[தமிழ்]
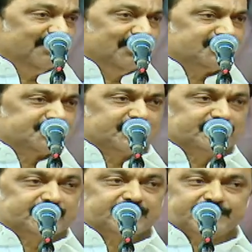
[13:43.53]
நாம் ஆட்சிக்கு
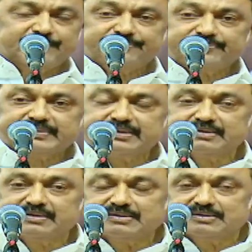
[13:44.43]
வந்திருக்கிறோம்
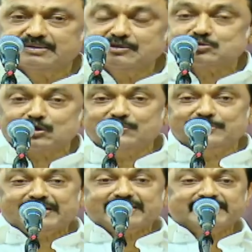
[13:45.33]
இன்னும்
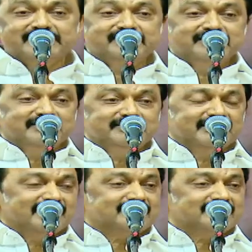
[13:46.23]
சொல்லணும்னா இந்த